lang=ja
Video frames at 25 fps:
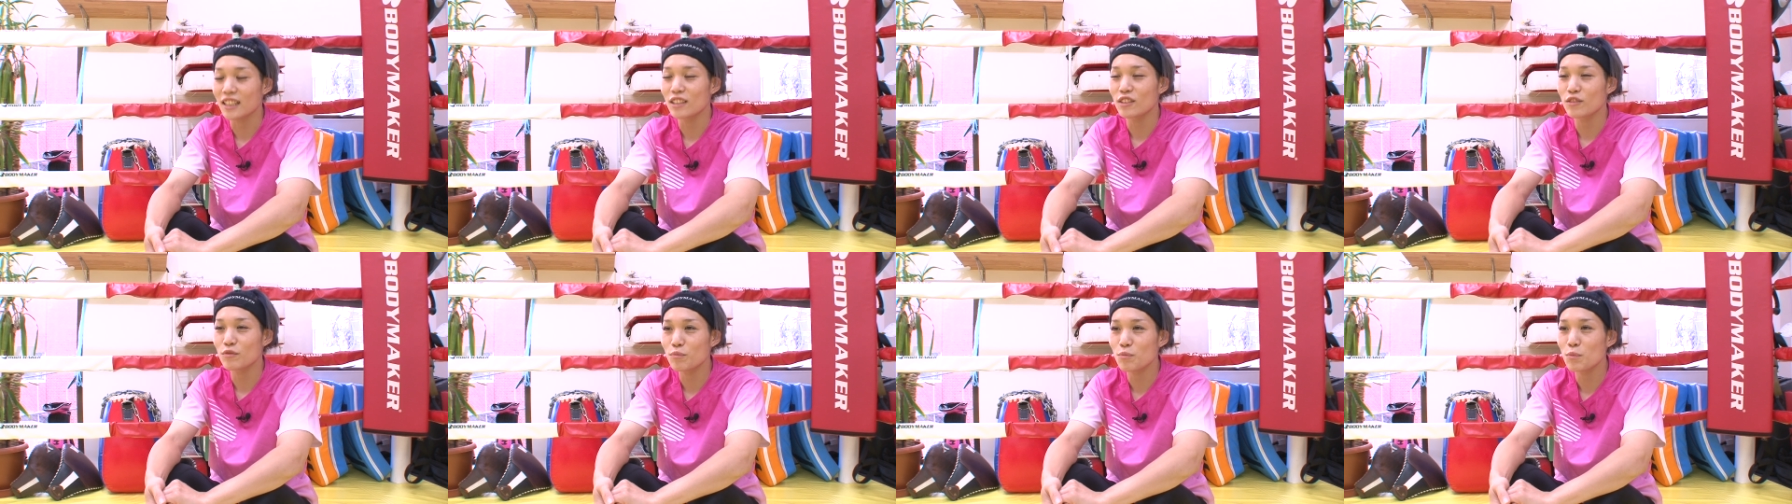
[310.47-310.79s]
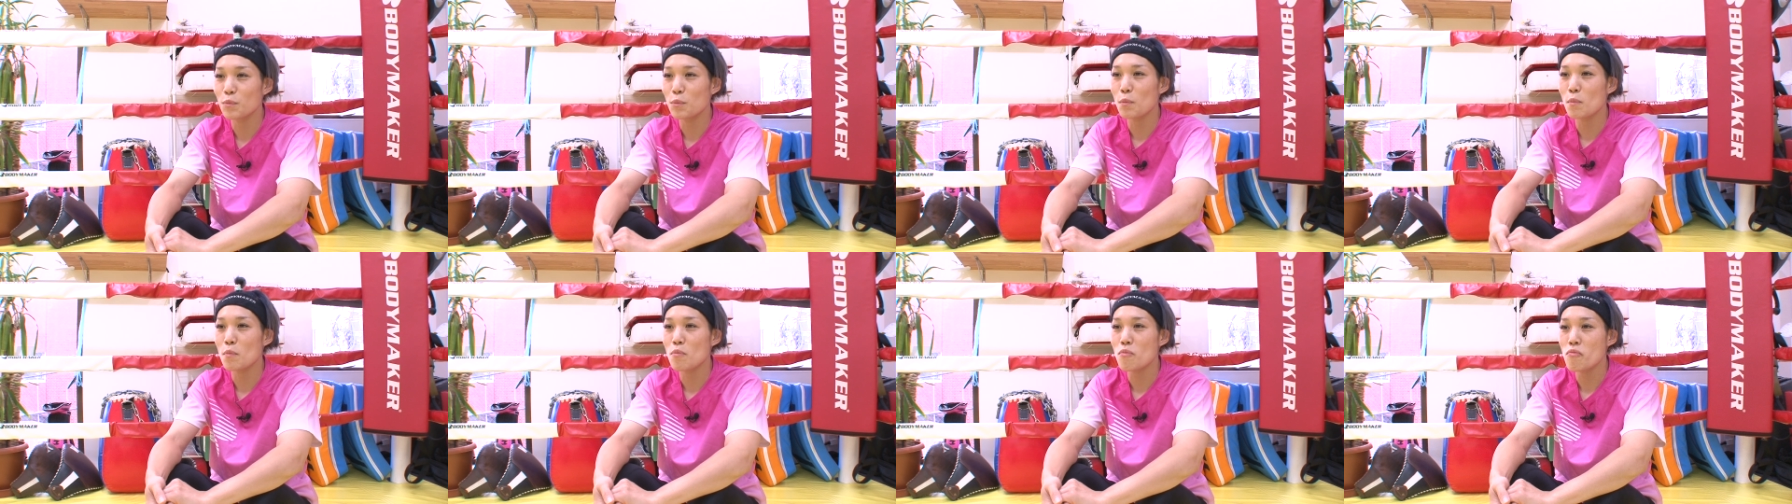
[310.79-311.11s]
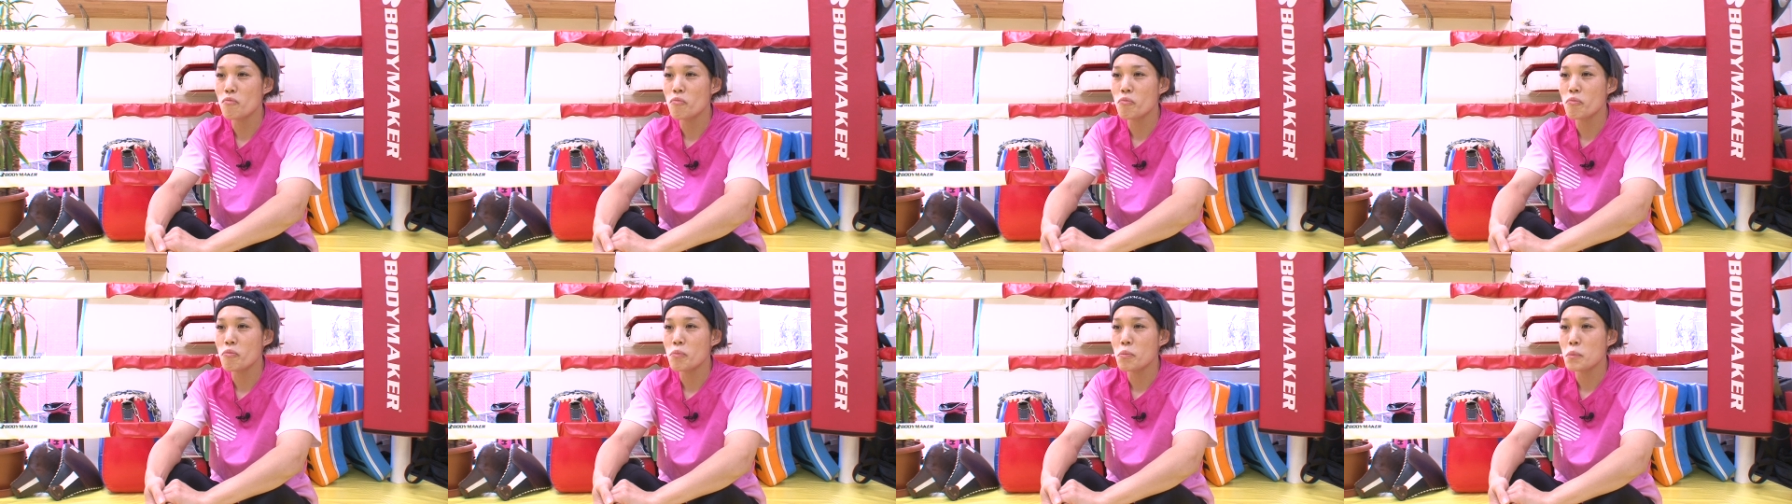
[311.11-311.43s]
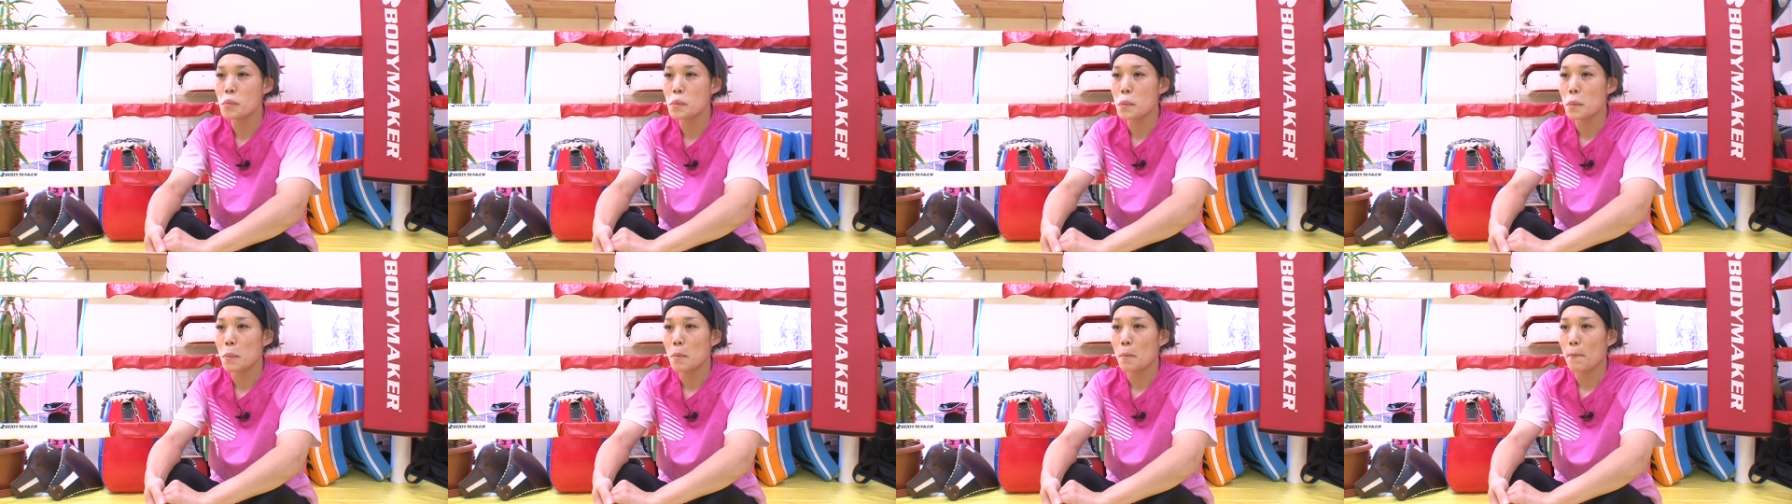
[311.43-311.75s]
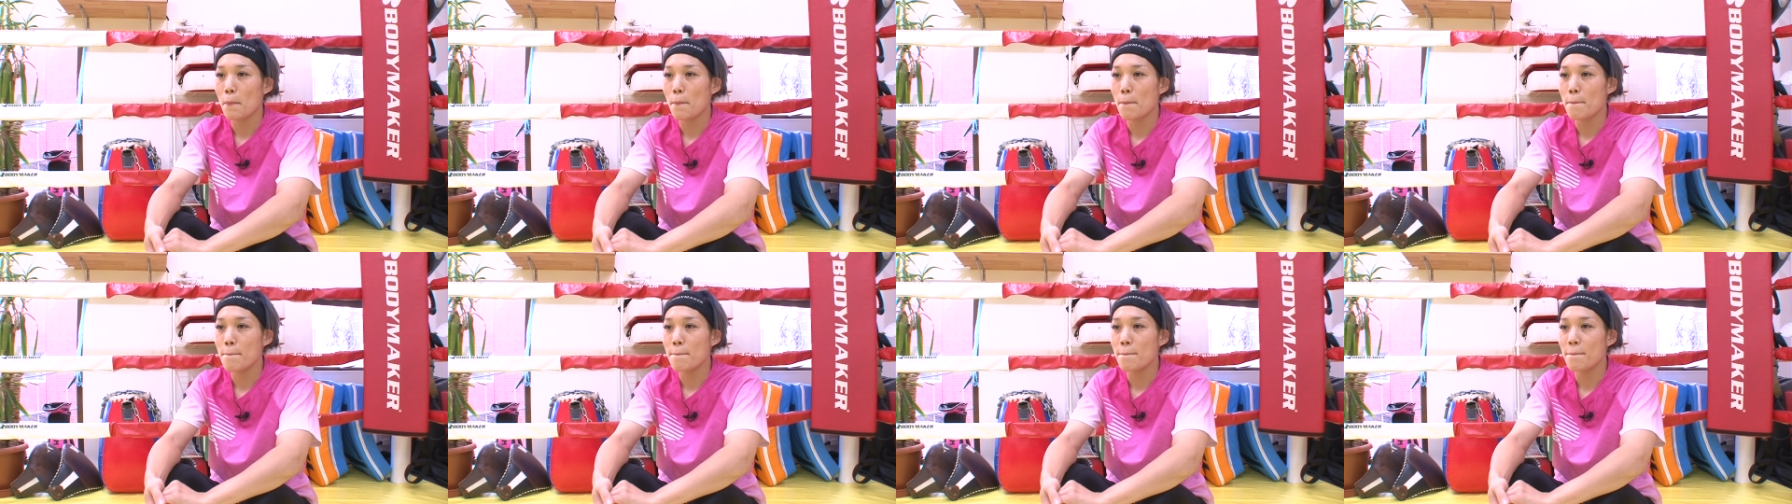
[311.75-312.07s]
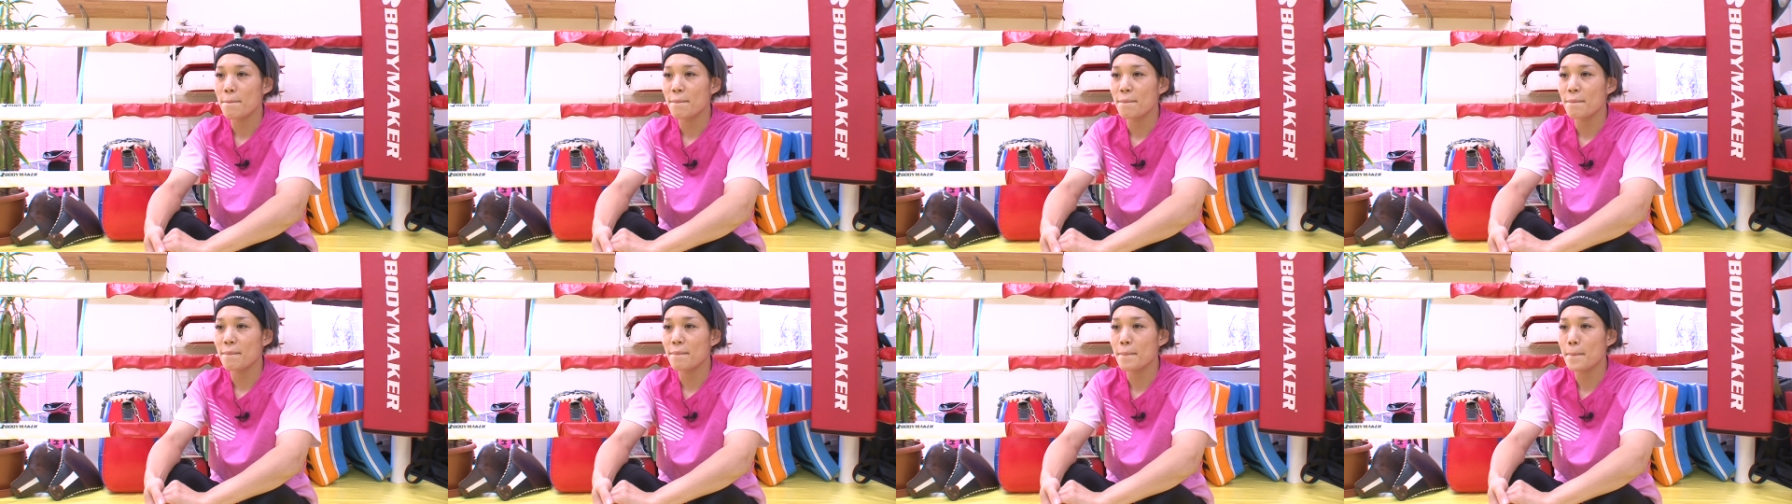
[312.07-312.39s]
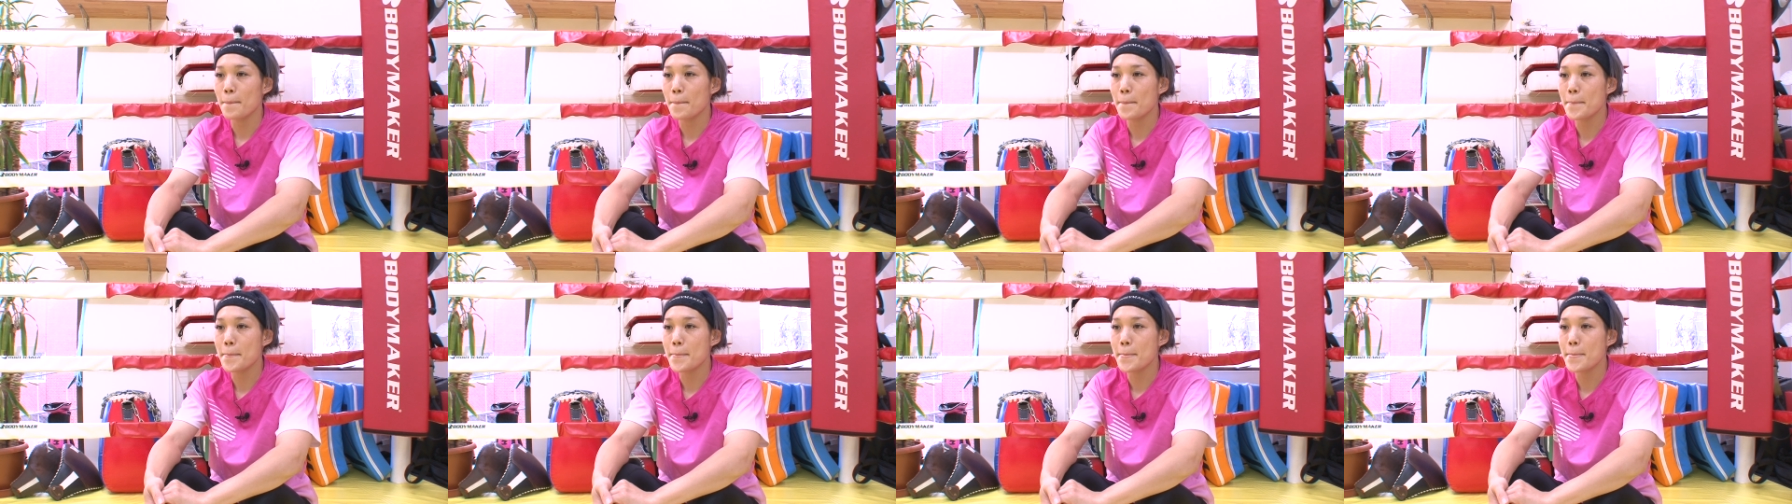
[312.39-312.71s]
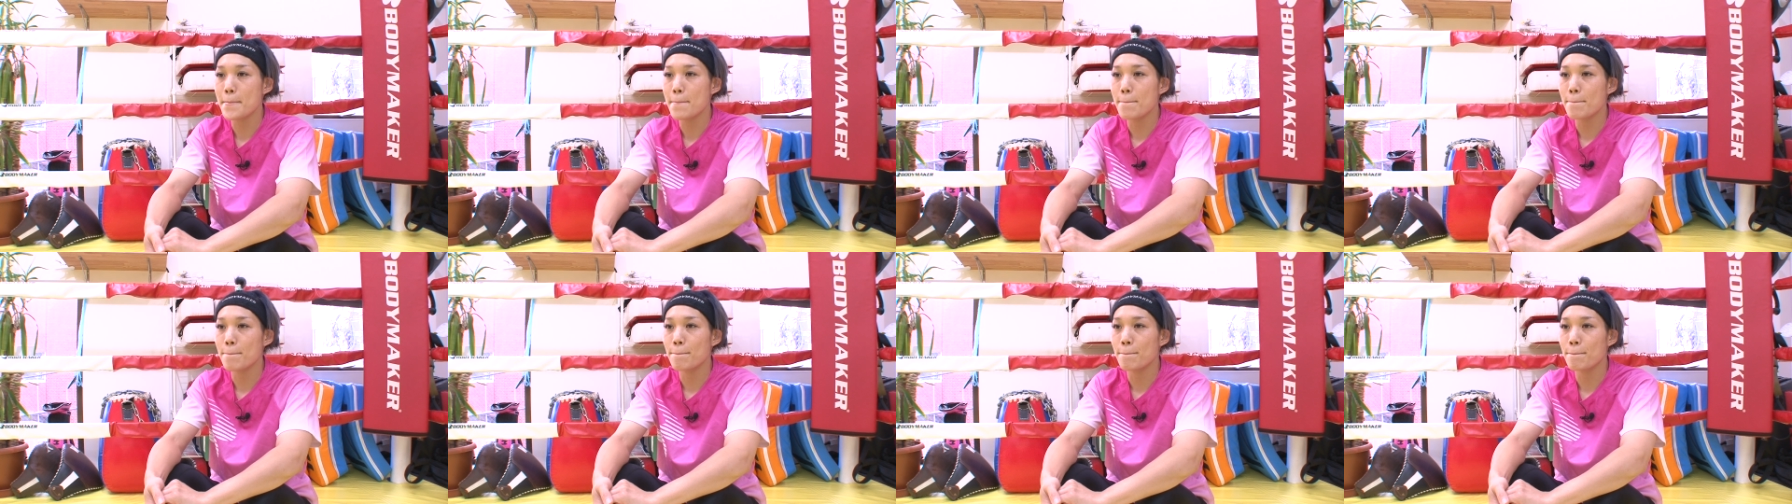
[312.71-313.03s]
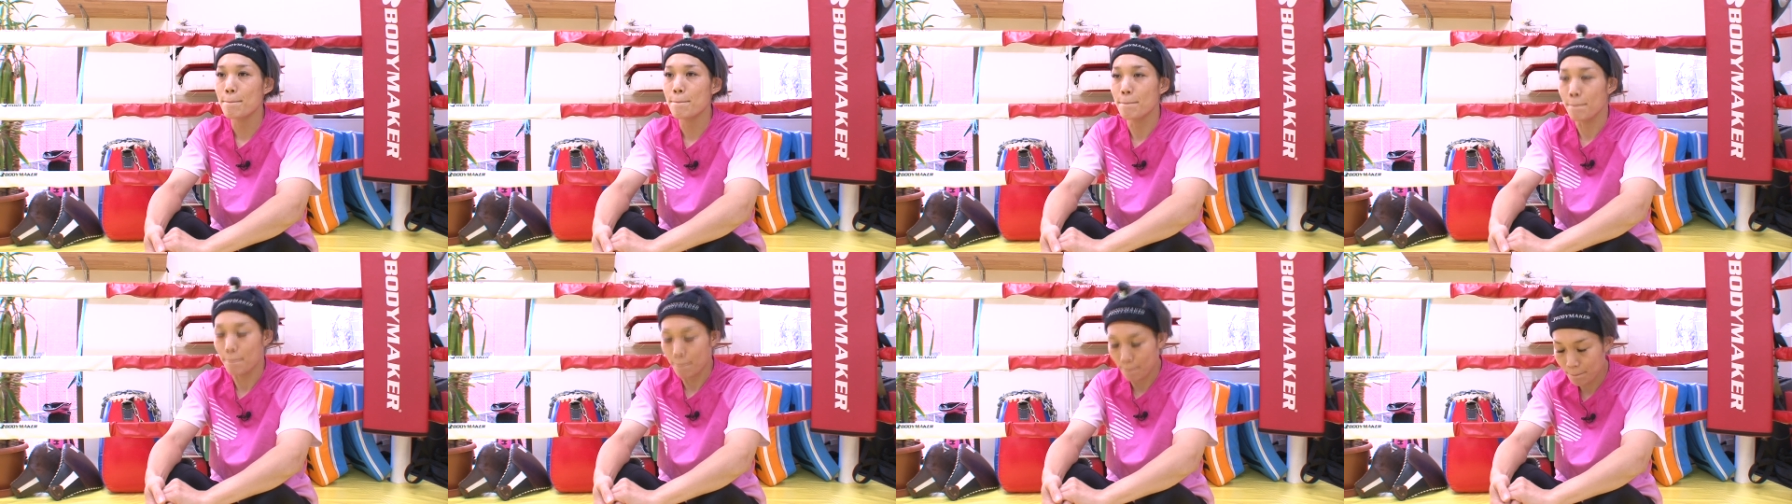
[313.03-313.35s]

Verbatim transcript: 普段ダンスの先生としてもこう活動してる子っていう